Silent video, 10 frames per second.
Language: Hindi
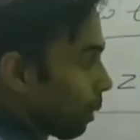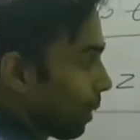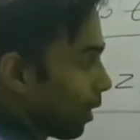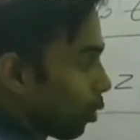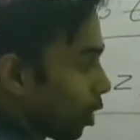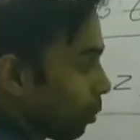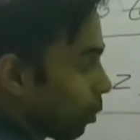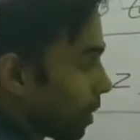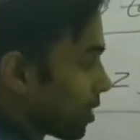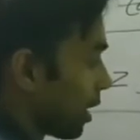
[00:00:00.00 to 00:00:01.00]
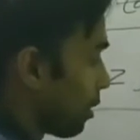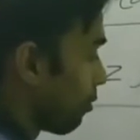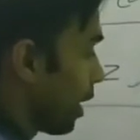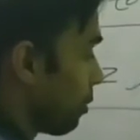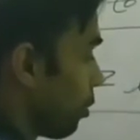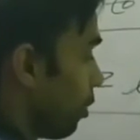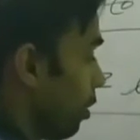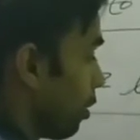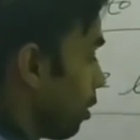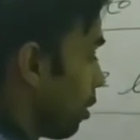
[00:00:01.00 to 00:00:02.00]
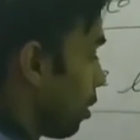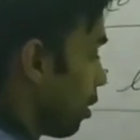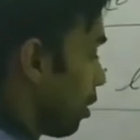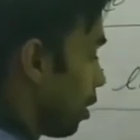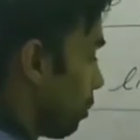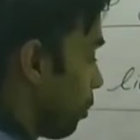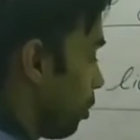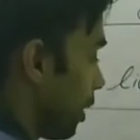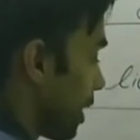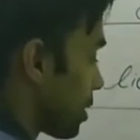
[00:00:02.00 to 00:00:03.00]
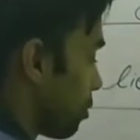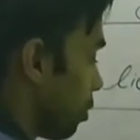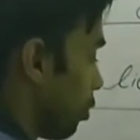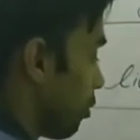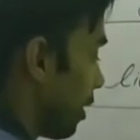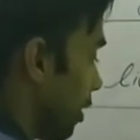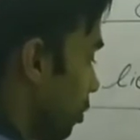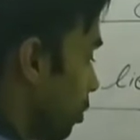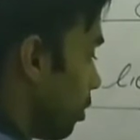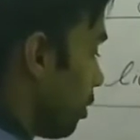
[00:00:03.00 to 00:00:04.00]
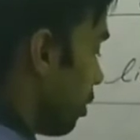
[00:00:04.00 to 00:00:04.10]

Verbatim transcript: परपेंडिकुलर कॉन्वेक्स यानी कि वाई मोड अपॉन एक्स मोड की वैल्यू